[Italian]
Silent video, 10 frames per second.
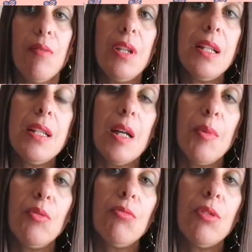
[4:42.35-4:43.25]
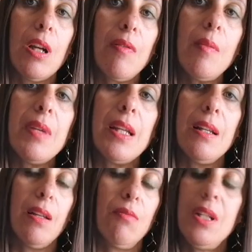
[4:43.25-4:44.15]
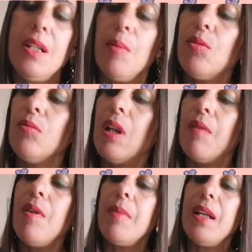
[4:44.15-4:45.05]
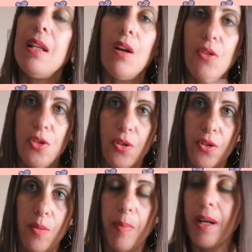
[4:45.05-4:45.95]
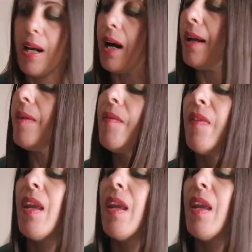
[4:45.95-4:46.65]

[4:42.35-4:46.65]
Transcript: che utilizziamo in tutta la famiglia, utilizziamo tutta la famiglia oggi non so parlare